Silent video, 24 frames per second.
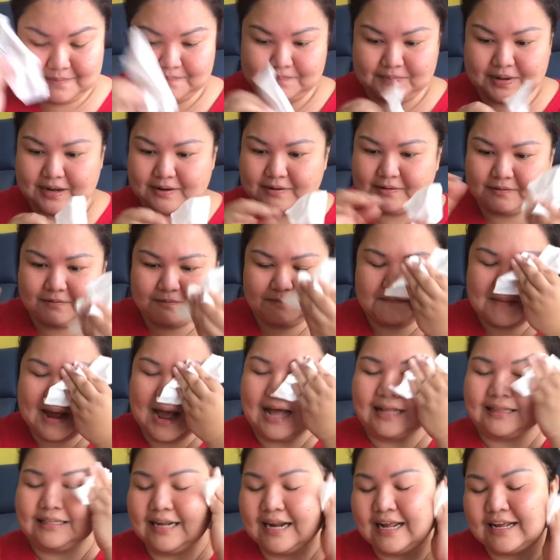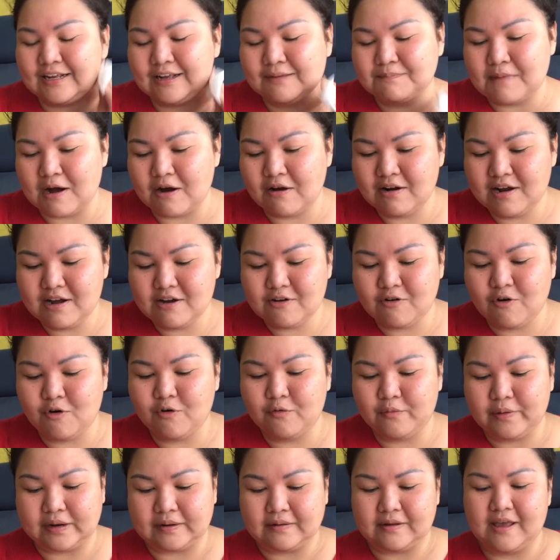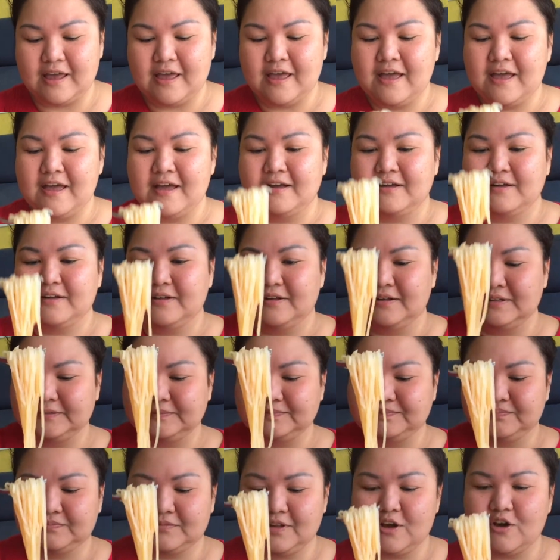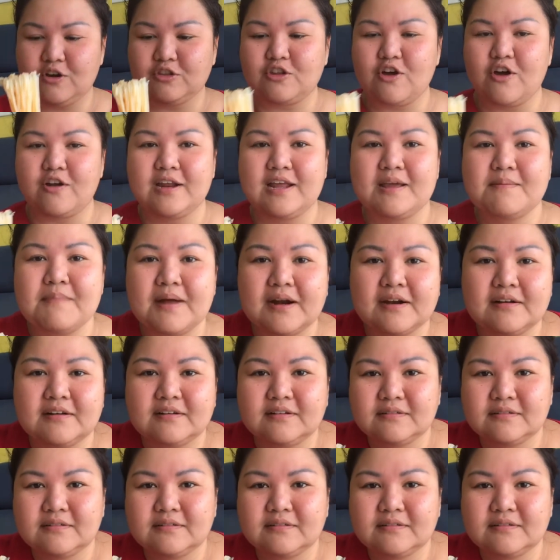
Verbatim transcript: เปิดมาทีไรจะเมาส์เรื่องโควิด ก็ตอนนี้มัน